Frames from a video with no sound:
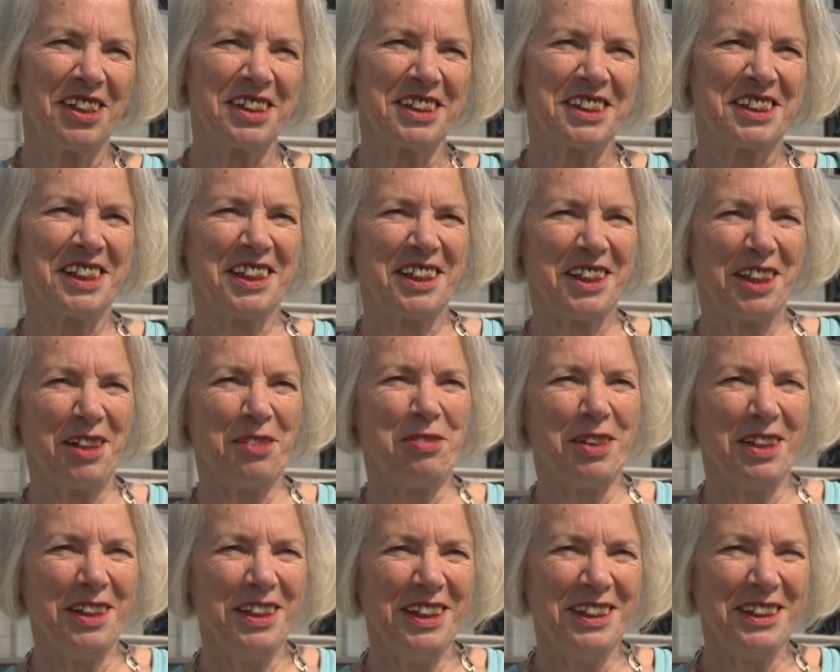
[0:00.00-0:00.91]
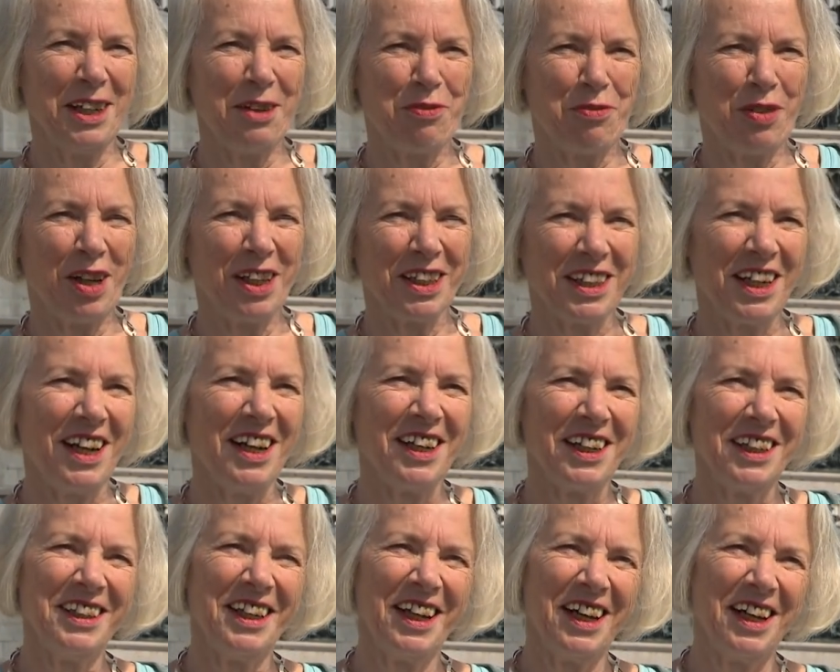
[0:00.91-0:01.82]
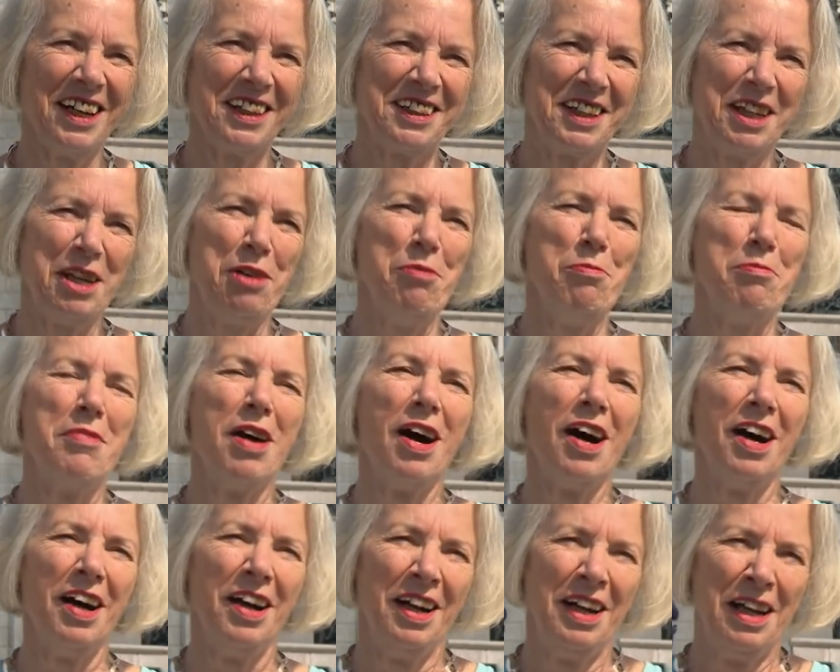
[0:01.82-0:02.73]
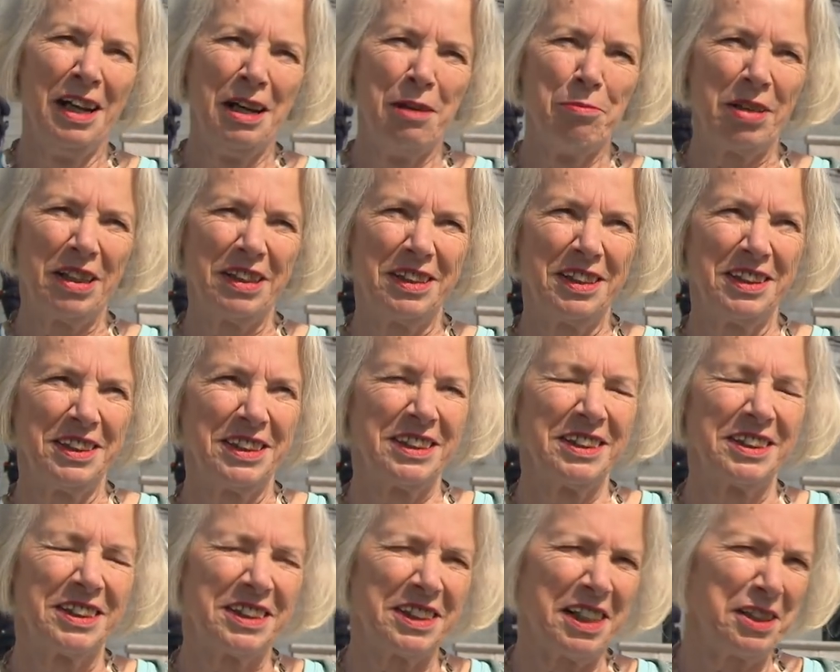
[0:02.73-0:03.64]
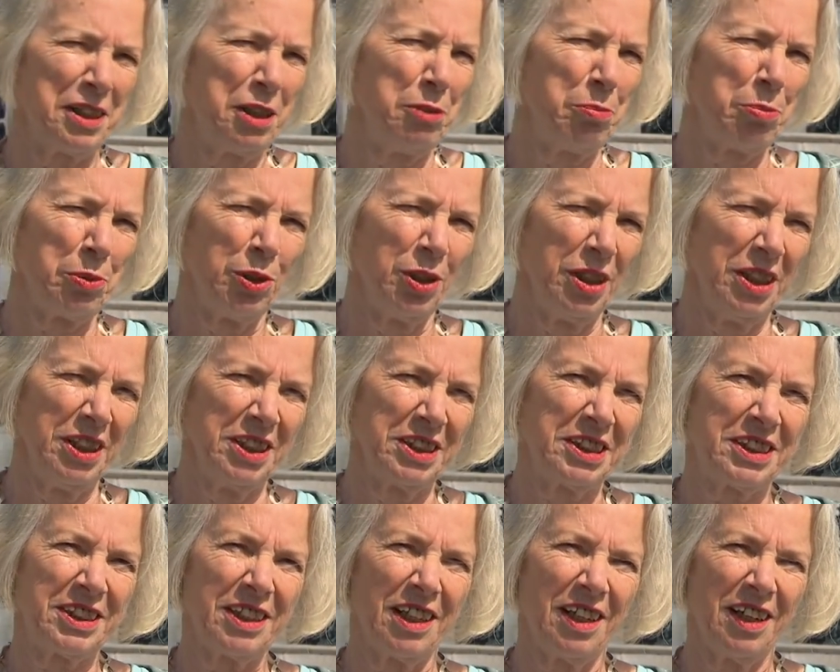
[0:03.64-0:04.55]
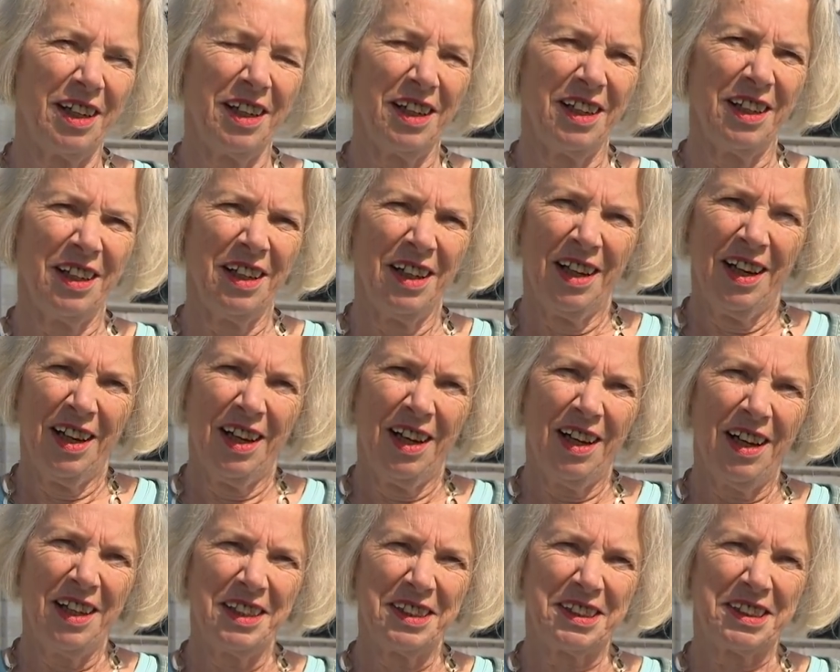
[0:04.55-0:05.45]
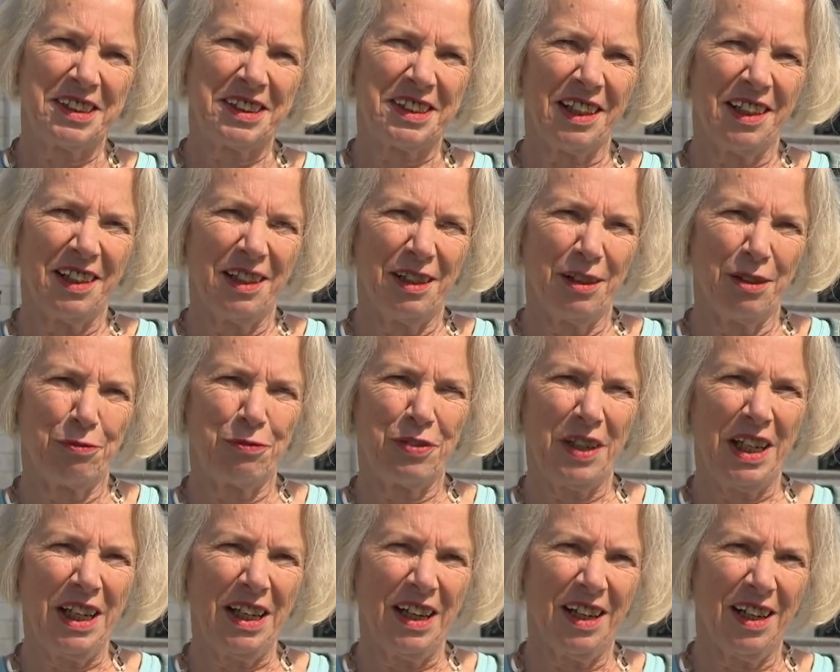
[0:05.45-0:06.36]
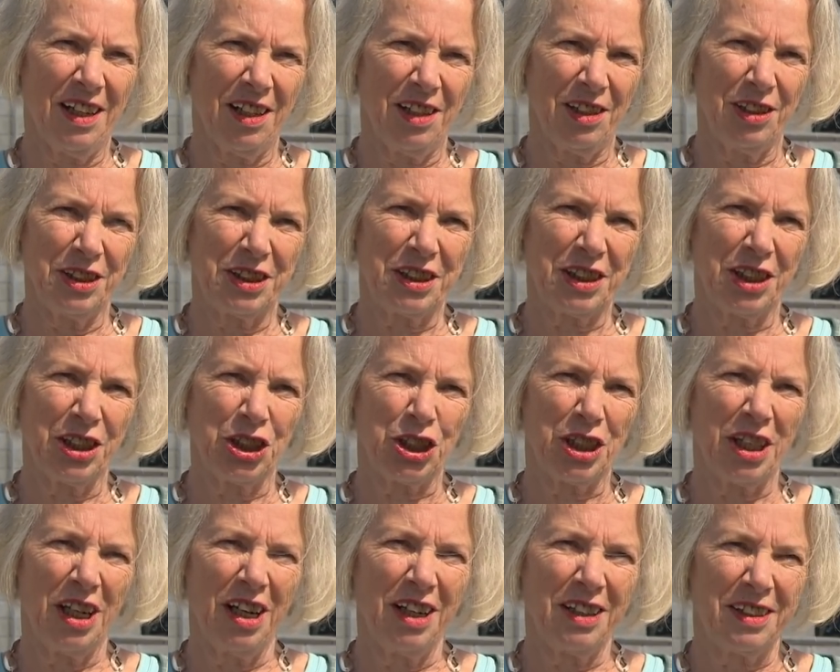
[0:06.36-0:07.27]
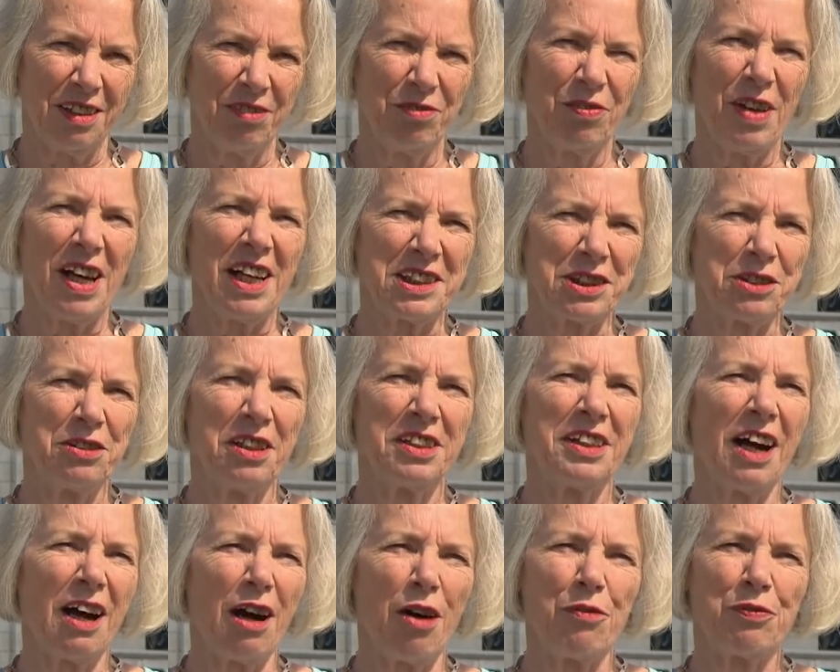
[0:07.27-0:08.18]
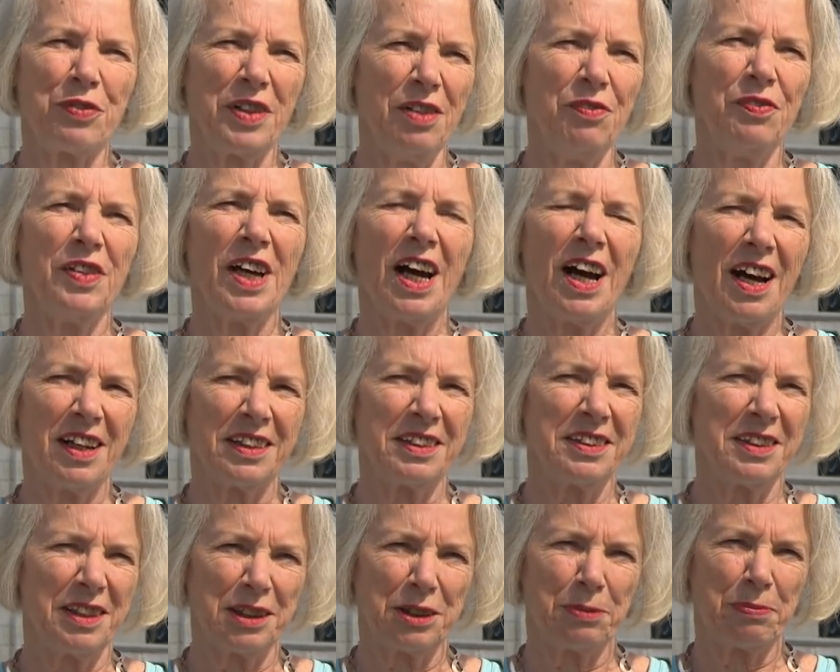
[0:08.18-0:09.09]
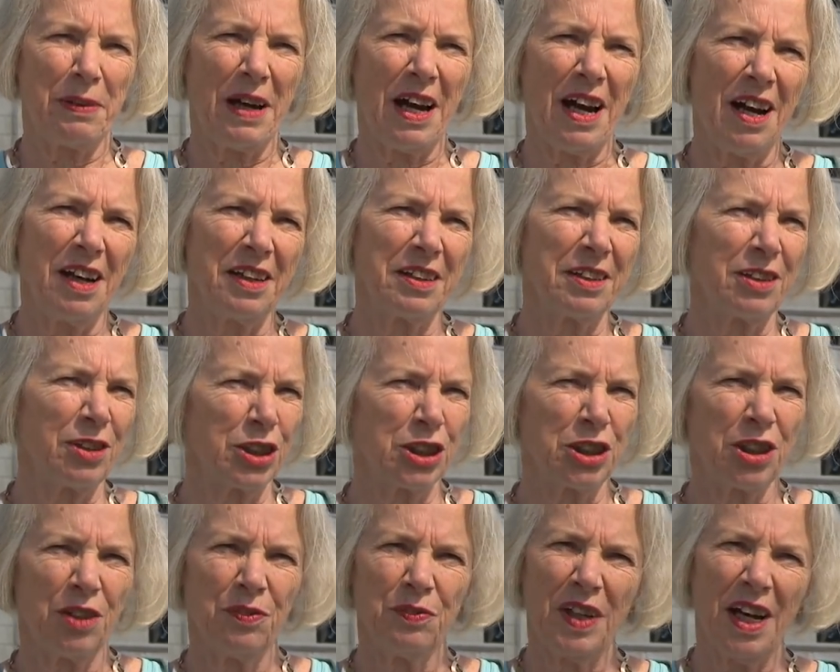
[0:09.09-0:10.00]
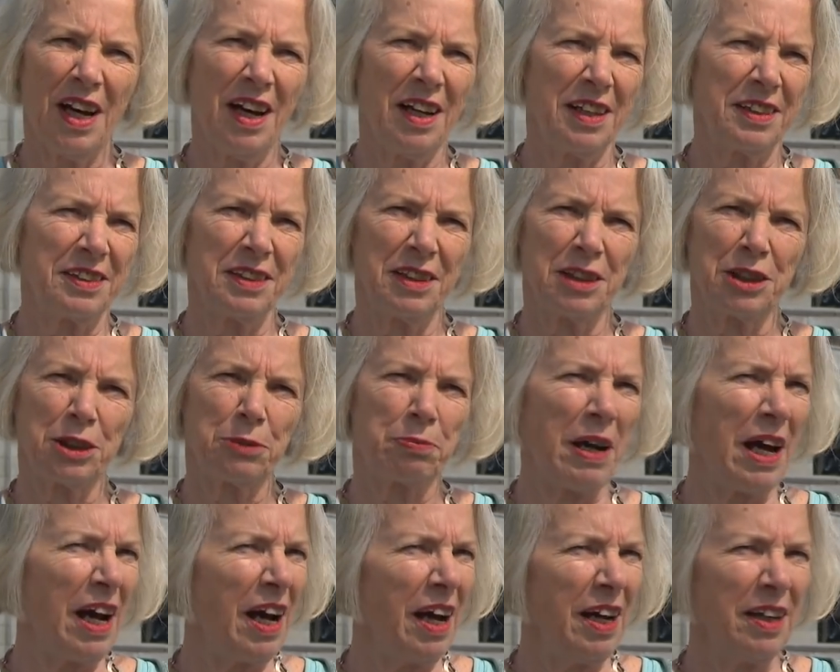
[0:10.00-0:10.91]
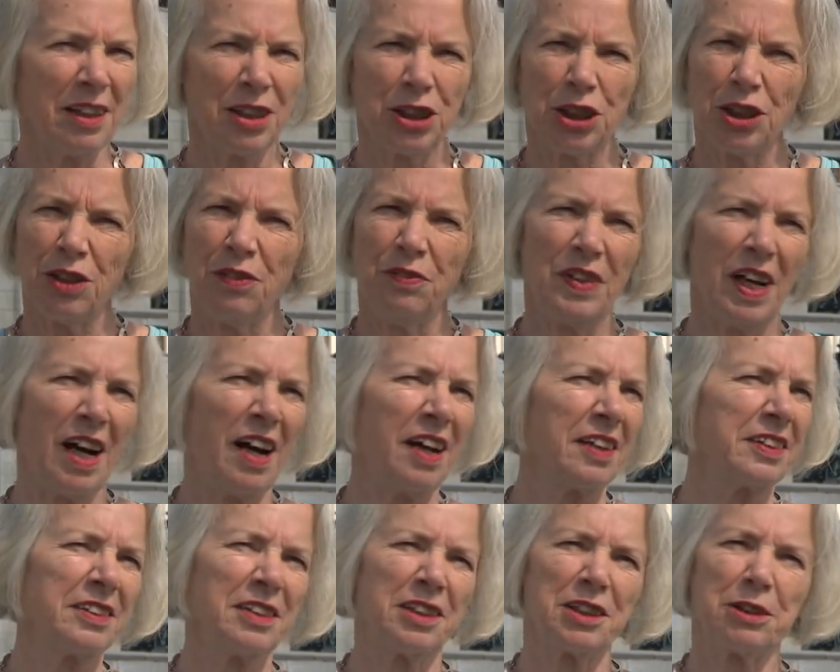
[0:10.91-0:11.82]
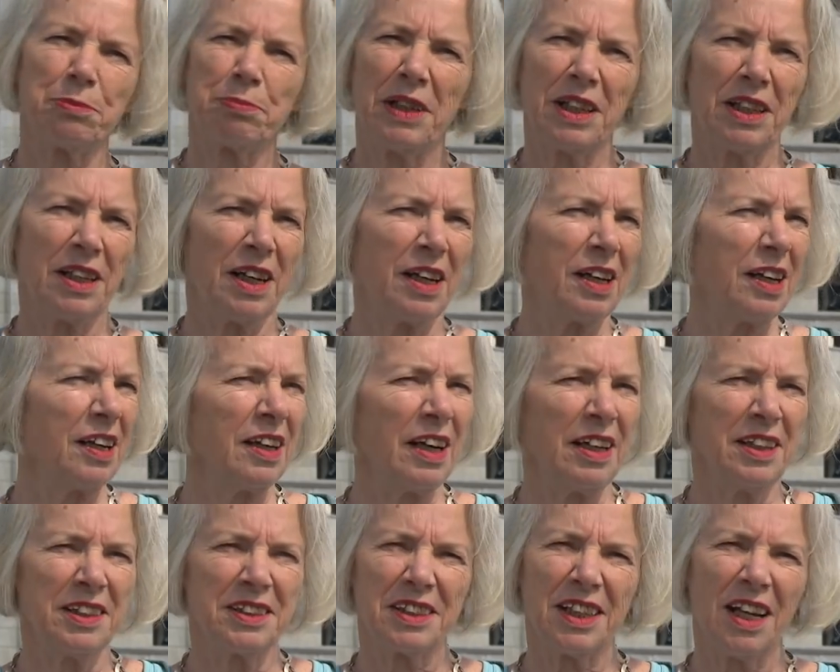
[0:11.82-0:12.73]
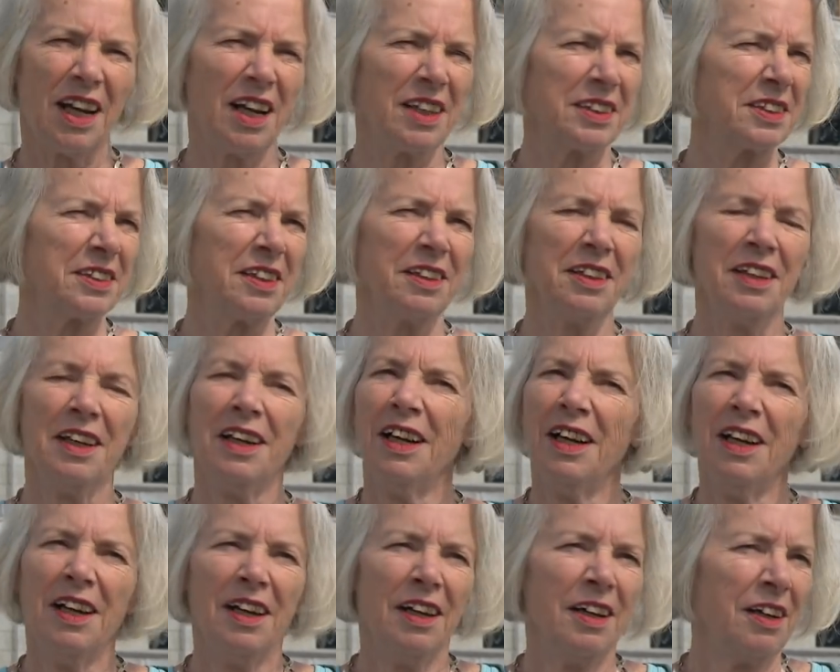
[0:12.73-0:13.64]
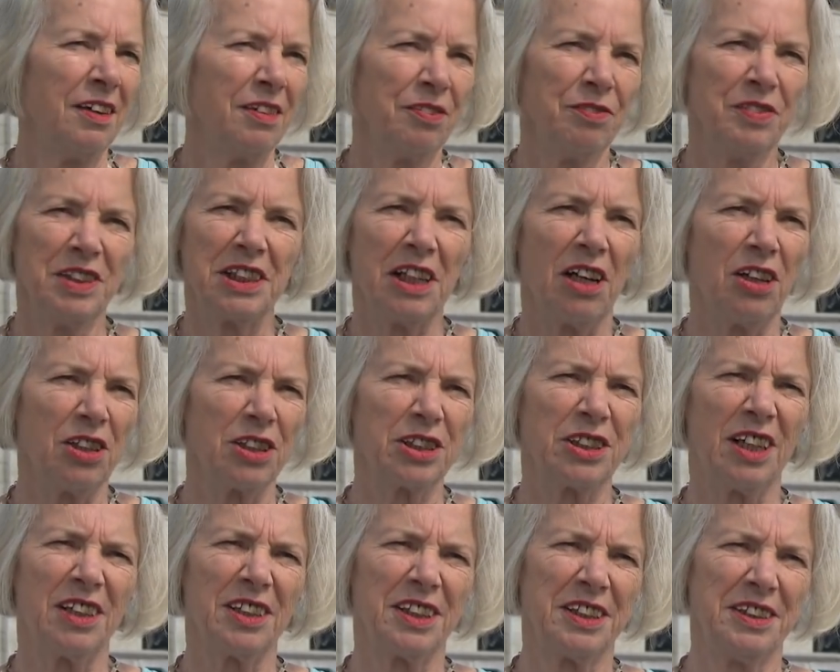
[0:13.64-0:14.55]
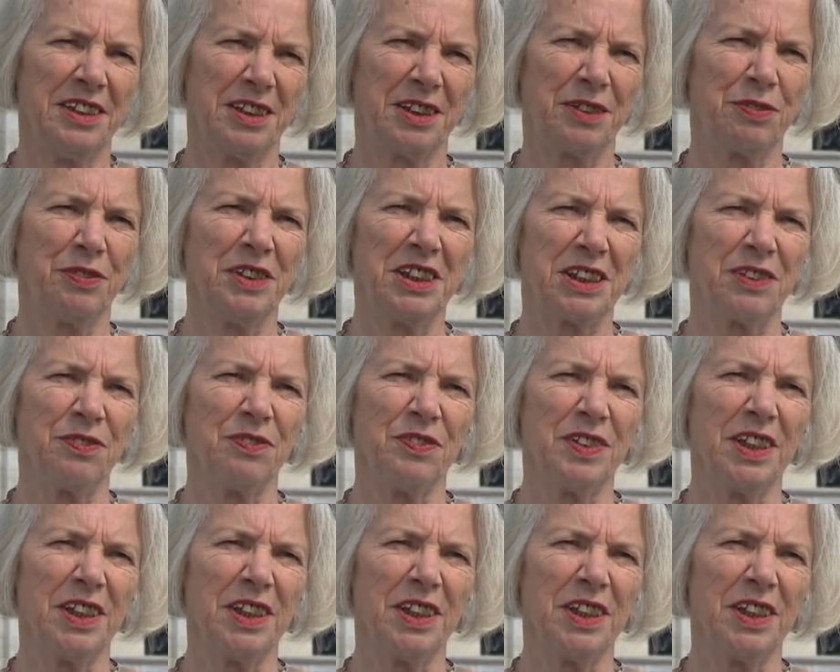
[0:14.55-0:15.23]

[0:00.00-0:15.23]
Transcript: hat sich aber in der Vergangenheit immer bei diesen Sunnyboys äh, als äh, Fehler herausgestellt. Ich weise nur darauf hin, wir hatten das bei Andros schon, wir hatten das bei Heider schon, wir hatten das bei Karl-Heinz Krasser. Wie es ausgegangen ist, wissen